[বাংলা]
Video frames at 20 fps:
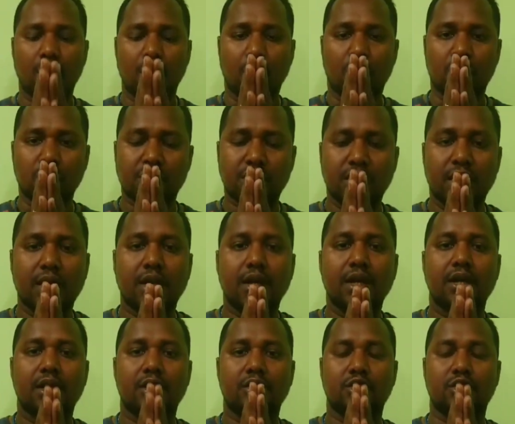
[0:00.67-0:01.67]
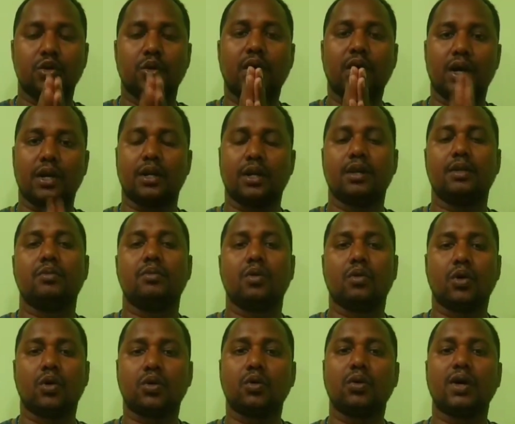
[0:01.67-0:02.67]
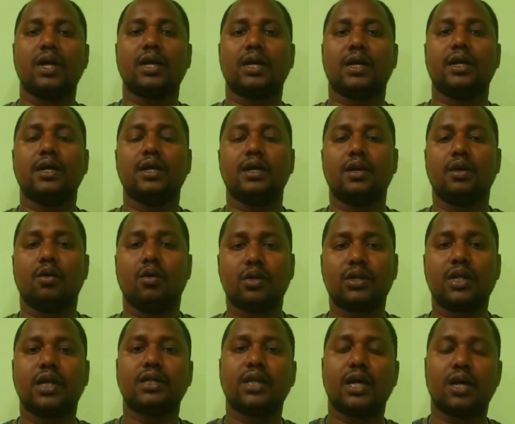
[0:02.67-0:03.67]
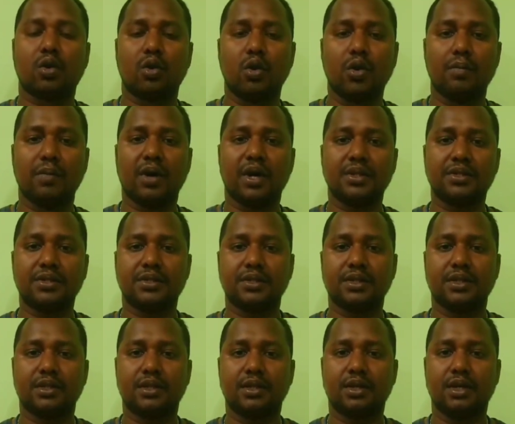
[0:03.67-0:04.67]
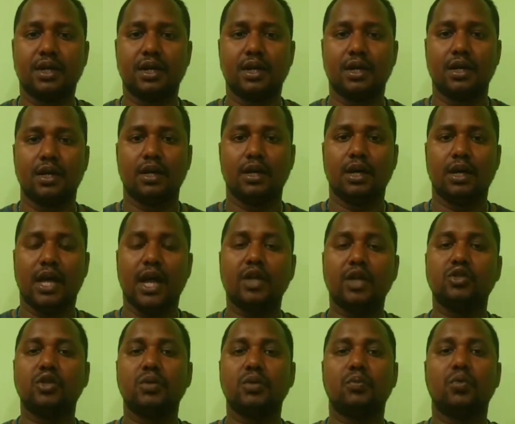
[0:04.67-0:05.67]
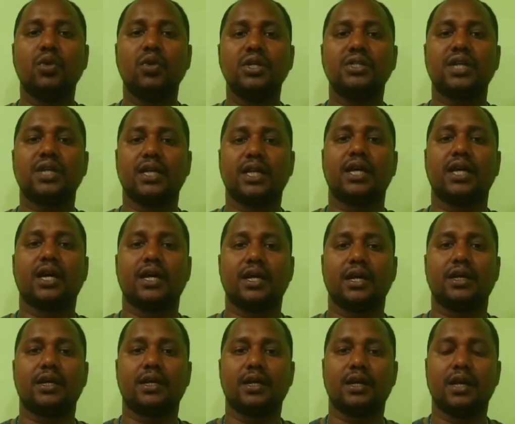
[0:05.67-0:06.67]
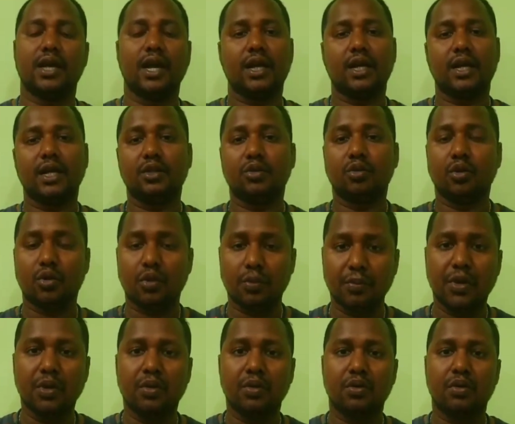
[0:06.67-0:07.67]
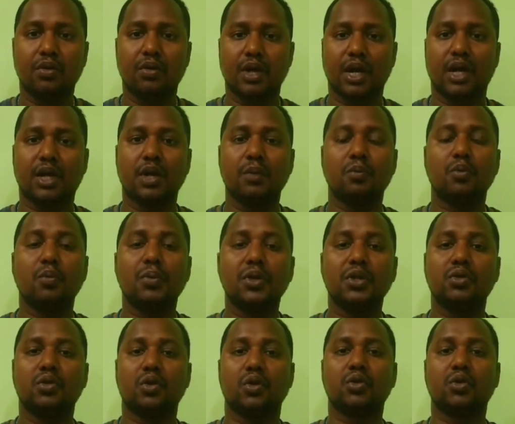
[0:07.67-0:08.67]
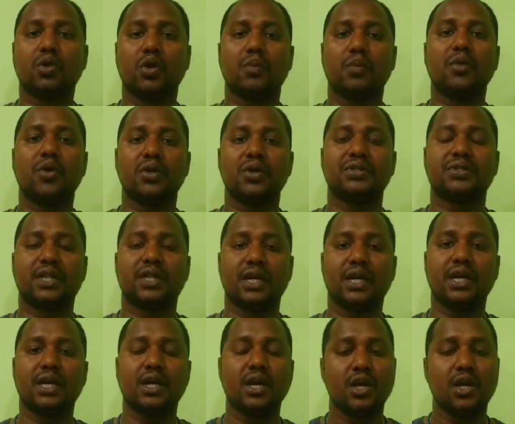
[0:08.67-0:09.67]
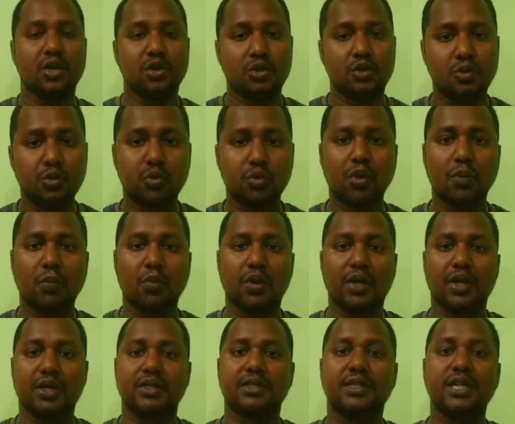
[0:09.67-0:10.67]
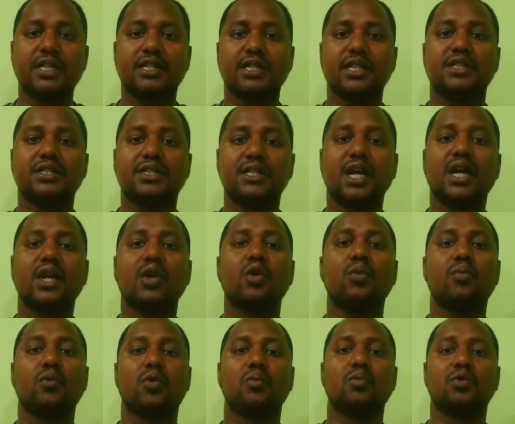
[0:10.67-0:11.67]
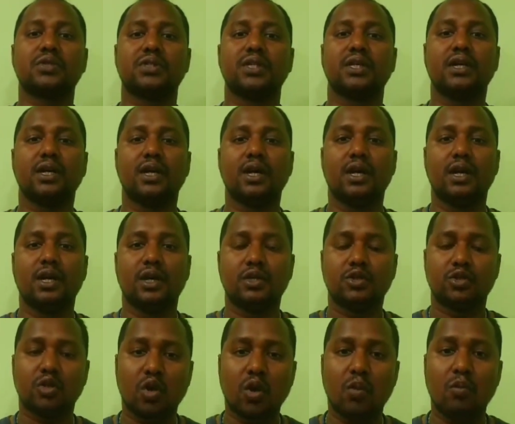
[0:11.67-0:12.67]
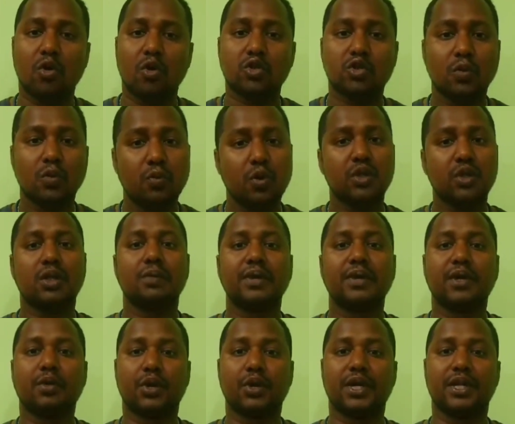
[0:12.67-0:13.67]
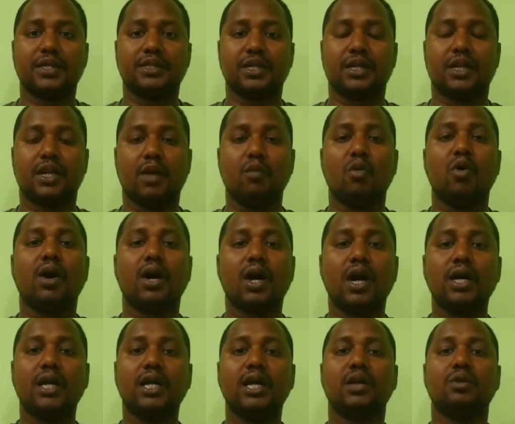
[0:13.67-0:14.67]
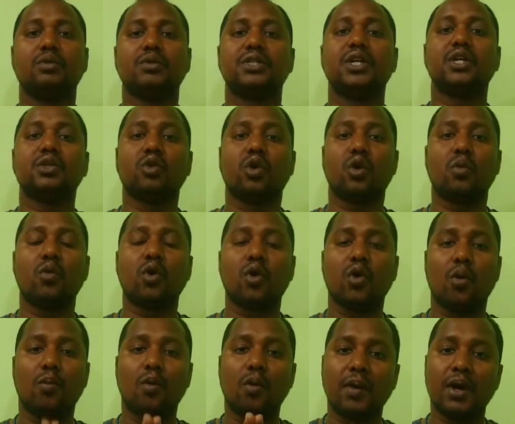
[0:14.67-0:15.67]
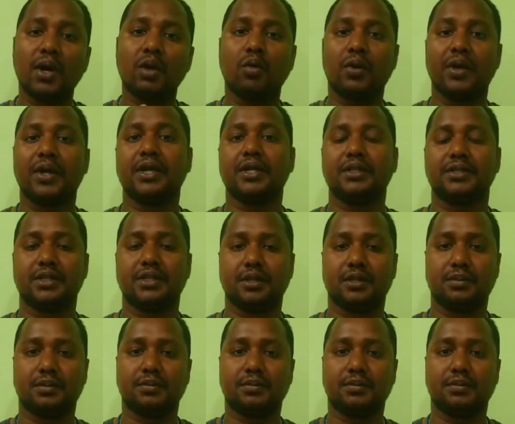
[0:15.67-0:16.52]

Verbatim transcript: নমস্কার জোহার গতকালকে অর্থাৎ আঠেরোই মার্চ একজন পুলিশ আধিকারিক একটি ধর্মীয় একটি পবিত্র ধর্মীয় স্থানে জুতো পরে সেই সে চেয়ারের উপর বসে চরম অসভ্যতামি করে গেছেন এবং কন্টিনিউ সেই ধর্মকে অপমান করে গেছেন